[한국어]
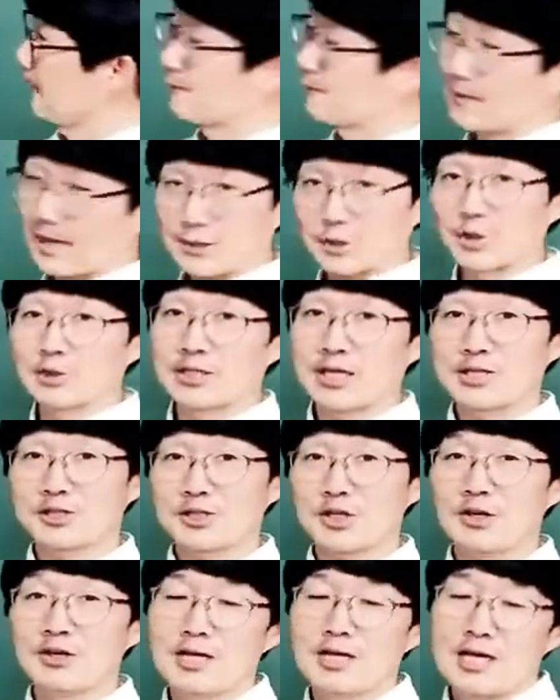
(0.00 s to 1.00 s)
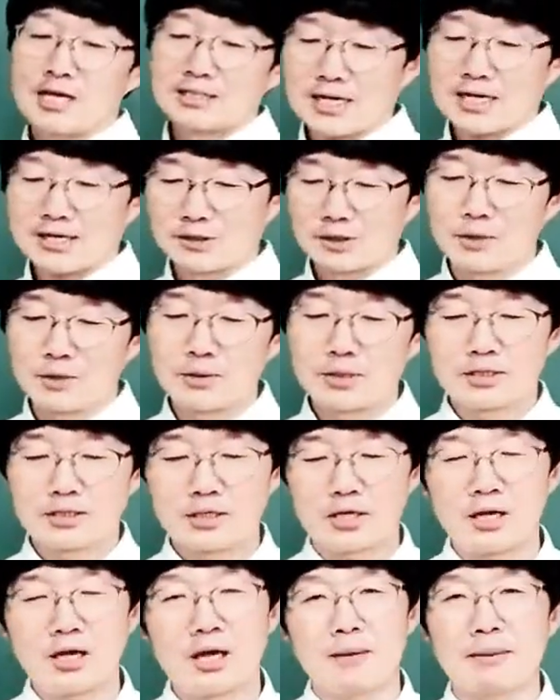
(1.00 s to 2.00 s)
다 정리했죠? 자 그럼
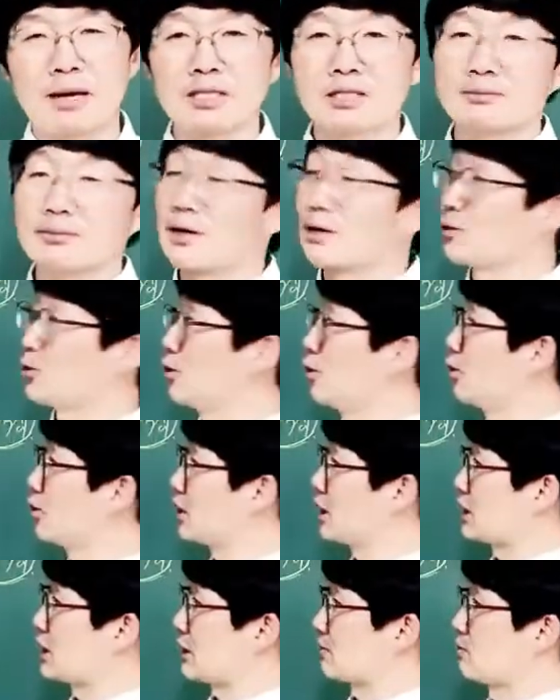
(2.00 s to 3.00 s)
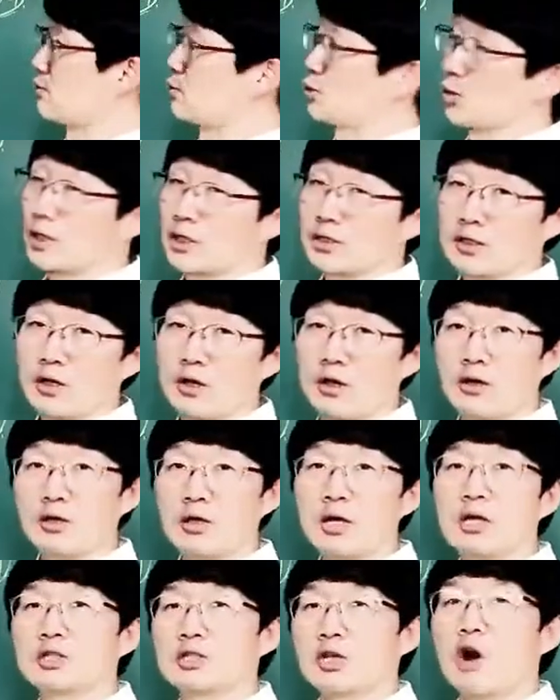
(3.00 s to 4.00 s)
이제 마지막으로 이 작품을
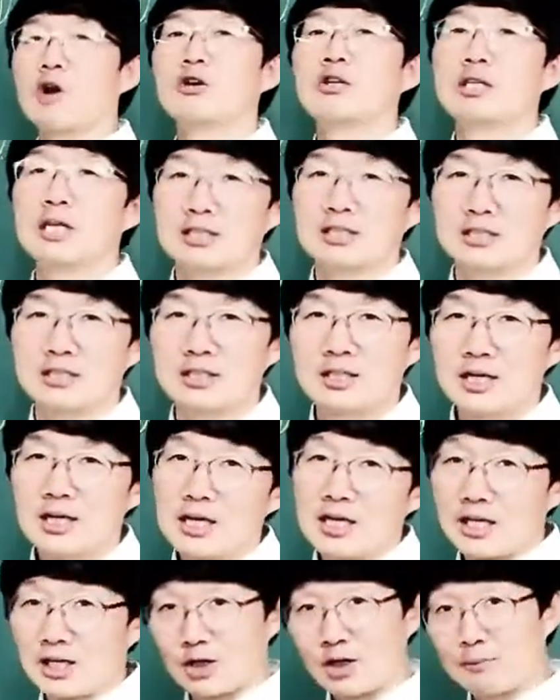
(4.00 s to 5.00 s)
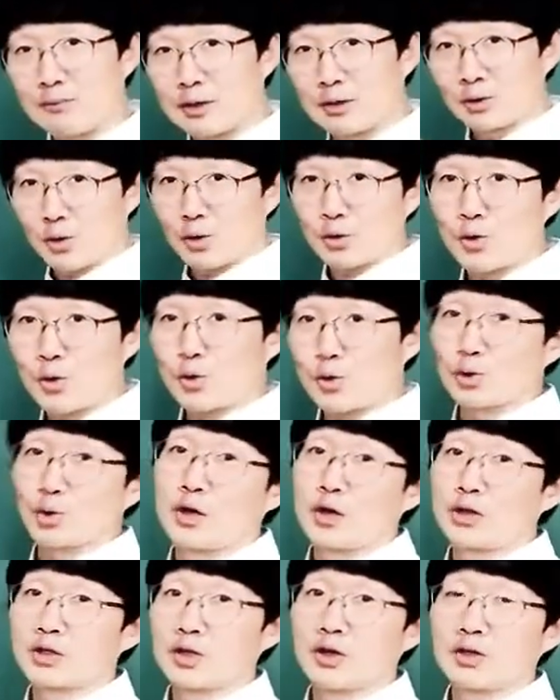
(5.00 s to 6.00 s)
통해서 정리하는 이것만 꼭꼭꼭
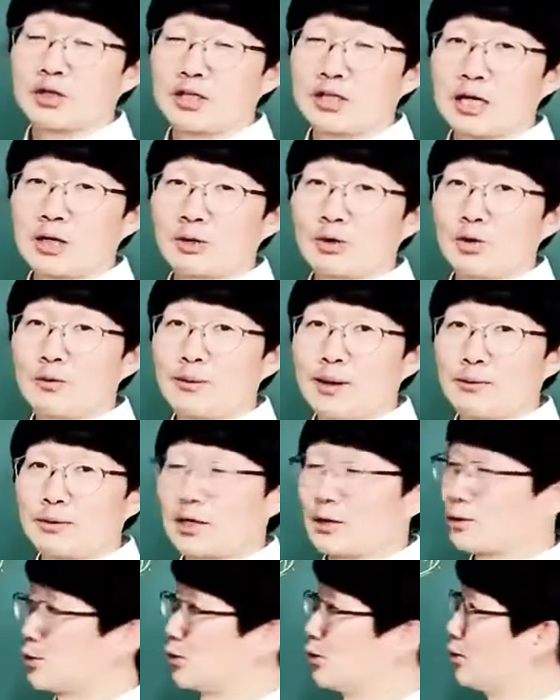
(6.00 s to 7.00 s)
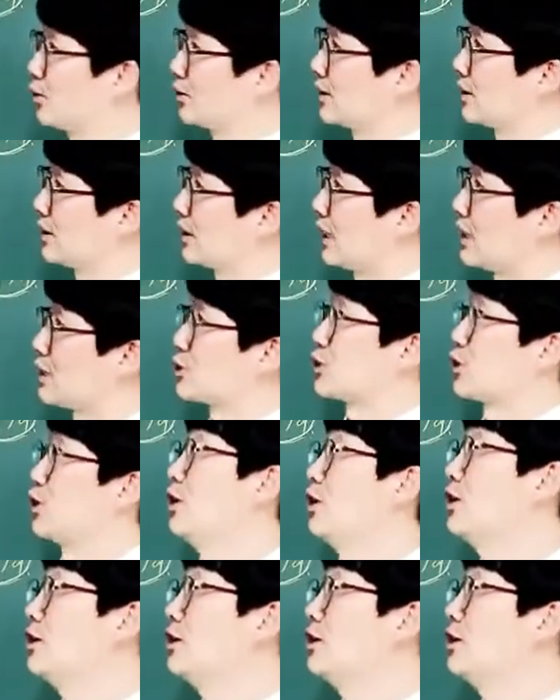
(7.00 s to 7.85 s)
통해서 정리를 하고 마무리하도록 하죠.